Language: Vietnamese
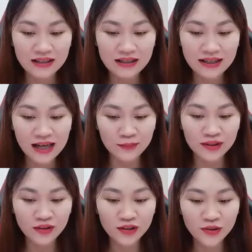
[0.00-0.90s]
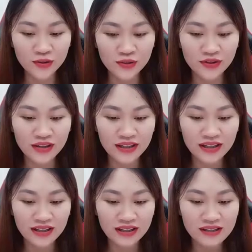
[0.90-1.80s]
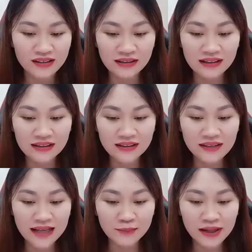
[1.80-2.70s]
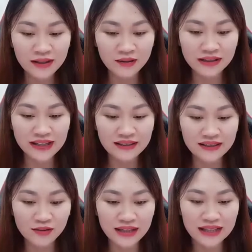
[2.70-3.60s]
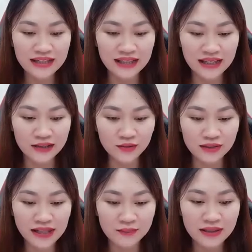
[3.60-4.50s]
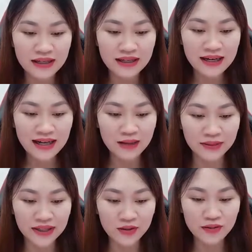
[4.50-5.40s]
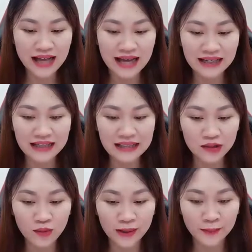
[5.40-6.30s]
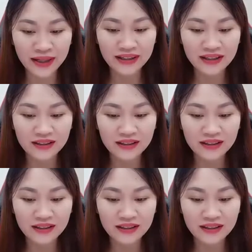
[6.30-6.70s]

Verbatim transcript: Cảm ơn cô chủ. Từ ánh mắt đầu tiên dâu tây nhìn thấy chủ tiệm, đã cảm thấy cô gái này thật thuận mắt.